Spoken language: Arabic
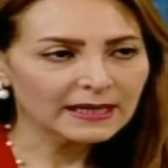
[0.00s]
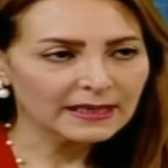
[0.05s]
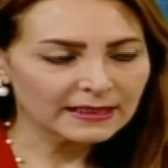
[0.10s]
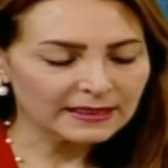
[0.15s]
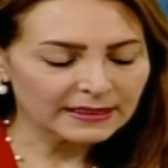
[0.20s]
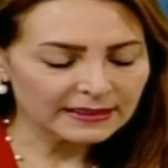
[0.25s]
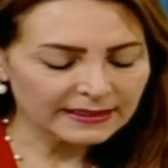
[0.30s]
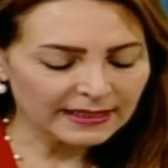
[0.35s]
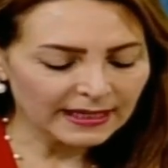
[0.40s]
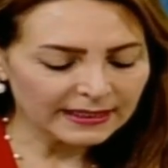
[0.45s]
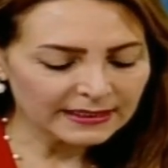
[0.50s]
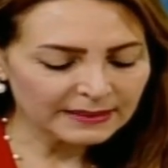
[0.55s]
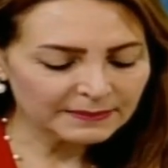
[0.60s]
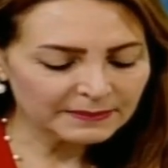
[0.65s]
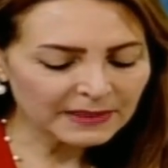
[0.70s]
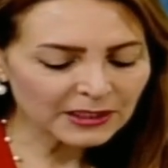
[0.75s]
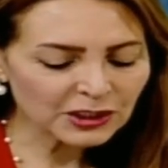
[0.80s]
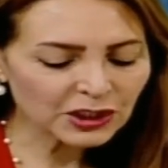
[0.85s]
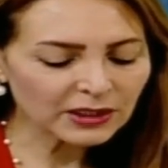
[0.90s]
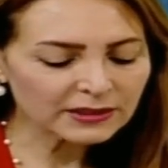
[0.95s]
يعني
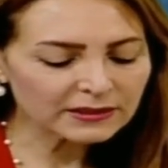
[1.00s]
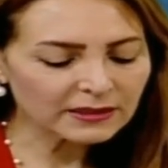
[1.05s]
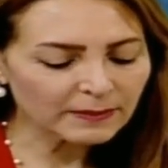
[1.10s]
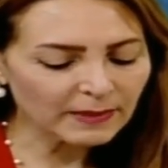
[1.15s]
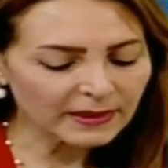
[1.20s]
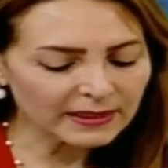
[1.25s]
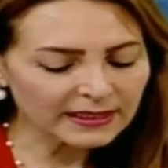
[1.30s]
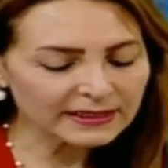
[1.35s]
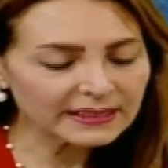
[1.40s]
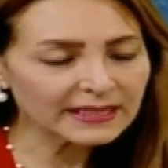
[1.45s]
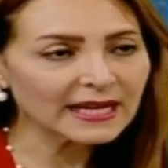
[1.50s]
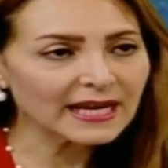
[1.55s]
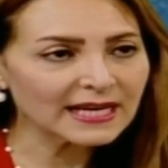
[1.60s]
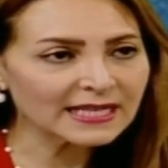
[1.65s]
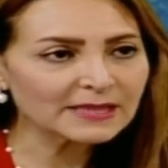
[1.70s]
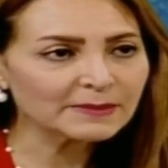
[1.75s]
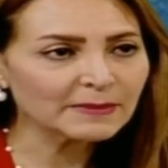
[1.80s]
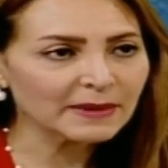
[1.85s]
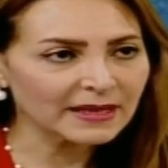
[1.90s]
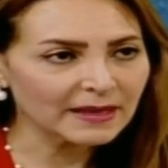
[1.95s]
بنشهد طبعا عندنا
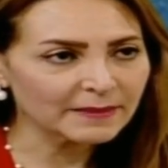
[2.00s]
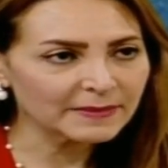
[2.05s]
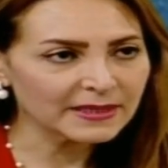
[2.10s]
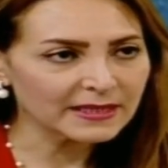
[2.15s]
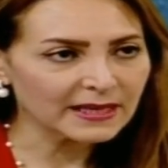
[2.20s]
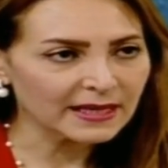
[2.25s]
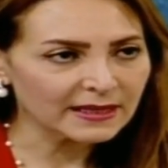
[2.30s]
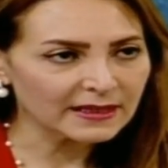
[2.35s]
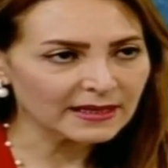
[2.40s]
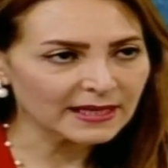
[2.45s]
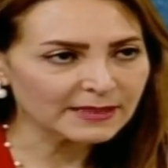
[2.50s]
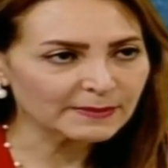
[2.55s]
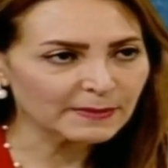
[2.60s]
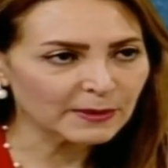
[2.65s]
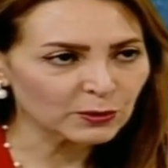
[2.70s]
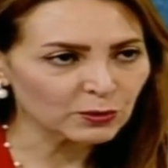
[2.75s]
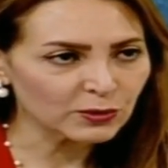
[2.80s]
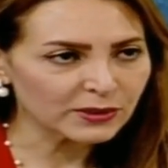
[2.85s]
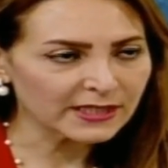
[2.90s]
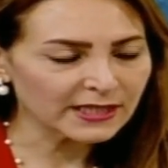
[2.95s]
أزمة كبيرة الأزمة
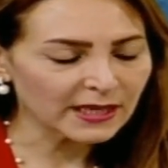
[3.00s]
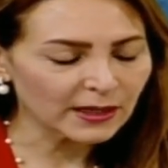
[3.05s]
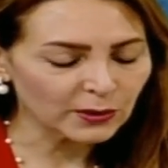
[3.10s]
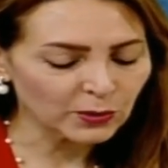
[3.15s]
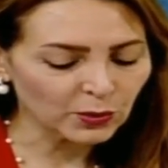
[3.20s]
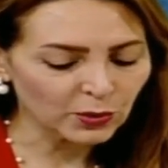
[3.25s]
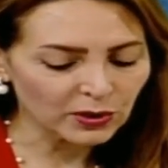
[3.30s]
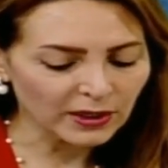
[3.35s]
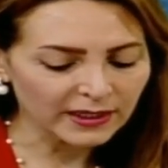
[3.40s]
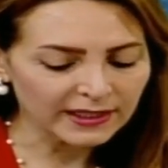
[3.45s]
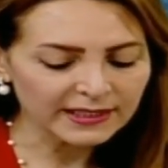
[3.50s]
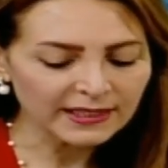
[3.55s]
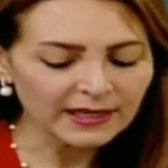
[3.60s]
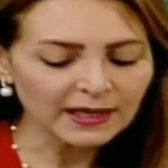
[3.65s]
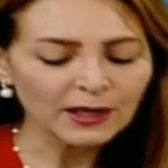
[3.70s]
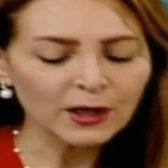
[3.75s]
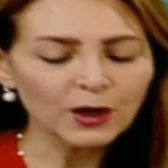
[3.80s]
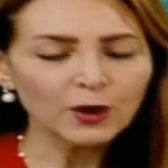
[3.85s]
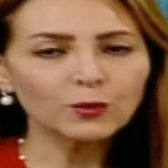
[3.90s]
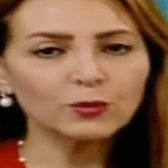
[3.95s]
الروسية الأوكرانية
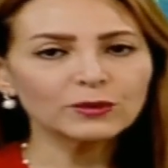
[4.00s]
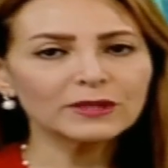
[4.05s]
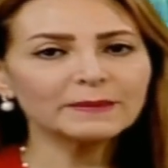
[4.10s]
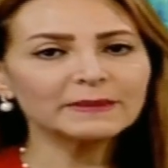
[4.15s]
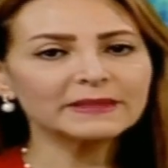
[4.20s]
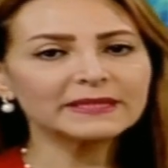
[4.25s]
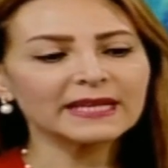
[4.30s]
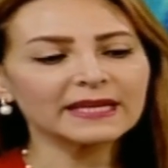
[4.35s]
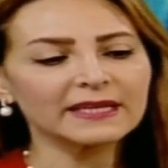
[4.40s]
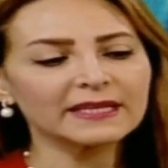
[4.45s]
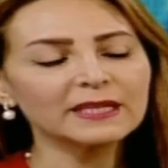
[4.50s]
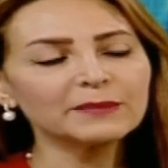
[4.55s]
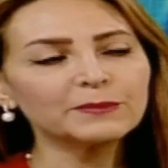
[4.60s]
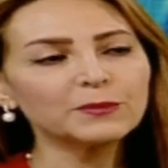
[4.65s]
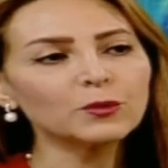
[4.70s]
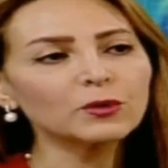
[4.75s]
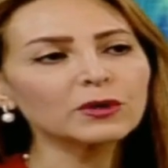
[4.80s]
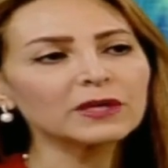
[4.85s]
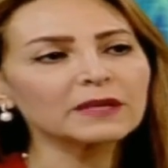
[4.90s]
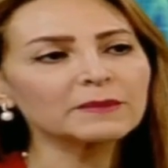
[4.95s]
وده بالتأكيد
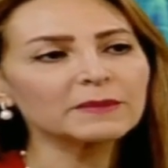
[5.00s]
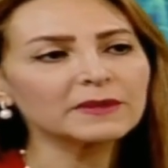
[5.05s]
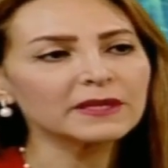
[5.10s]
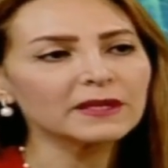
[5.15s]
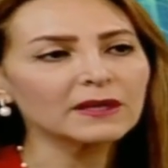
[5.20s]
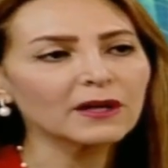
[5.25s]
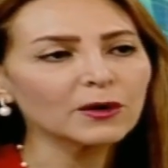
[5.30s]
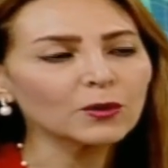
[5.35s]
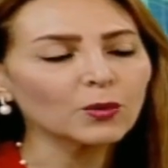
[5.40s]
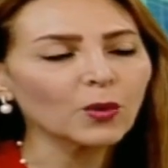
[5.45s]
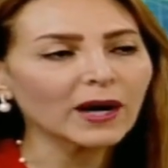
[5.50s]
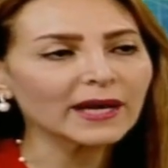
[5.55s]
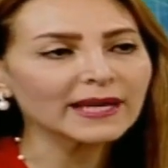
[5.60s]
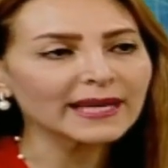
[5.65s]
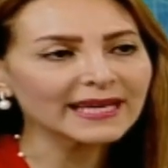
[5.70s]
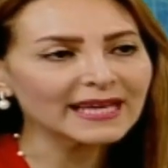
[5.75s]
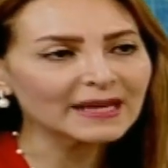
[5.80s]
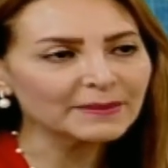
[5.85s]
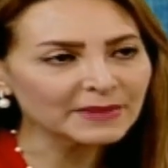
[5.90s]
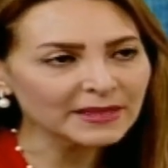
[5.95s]
بيلقي بظلاله
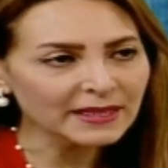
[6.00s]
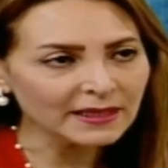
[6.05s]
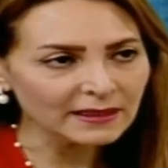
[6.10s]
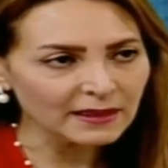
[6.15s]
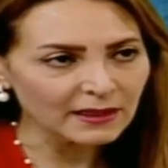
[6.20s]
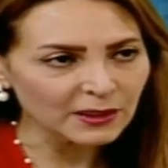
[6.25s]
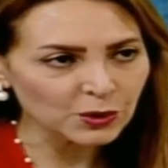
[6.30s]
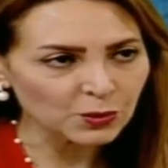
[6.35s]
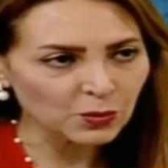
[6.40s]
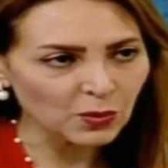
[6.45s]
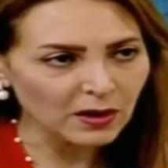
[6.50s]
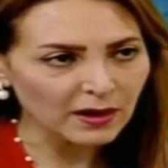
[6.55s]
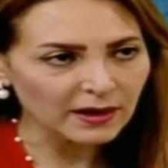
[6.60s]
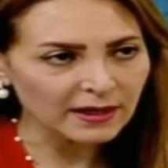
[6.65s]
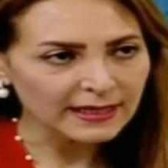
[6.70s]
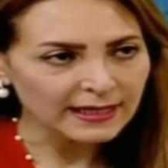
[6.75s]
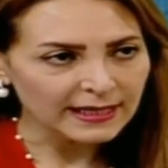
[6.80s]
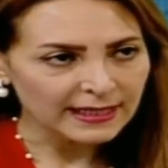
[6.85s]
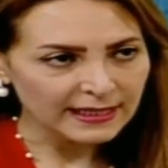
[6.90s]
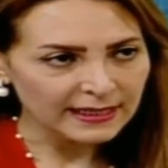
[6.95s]
على جميع
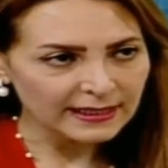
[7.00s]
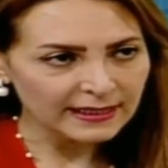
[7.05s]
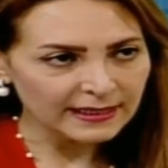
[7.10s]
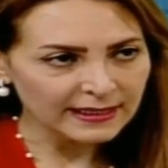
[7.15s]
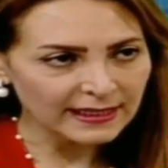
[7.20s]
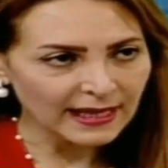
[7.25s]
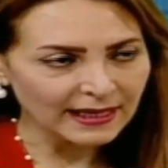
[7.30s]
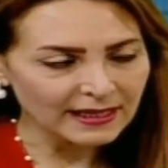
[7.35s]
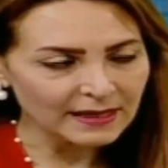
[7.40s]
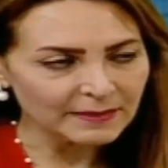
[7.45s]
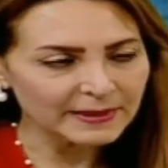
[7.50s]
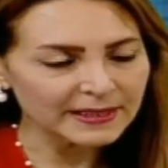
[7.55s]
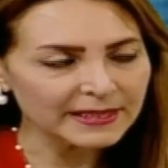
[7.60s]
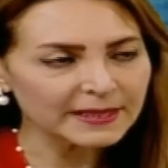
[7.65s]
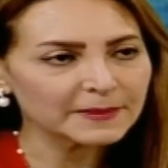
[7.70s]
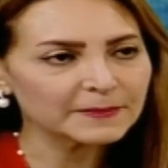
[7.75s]
الأسواق العالمية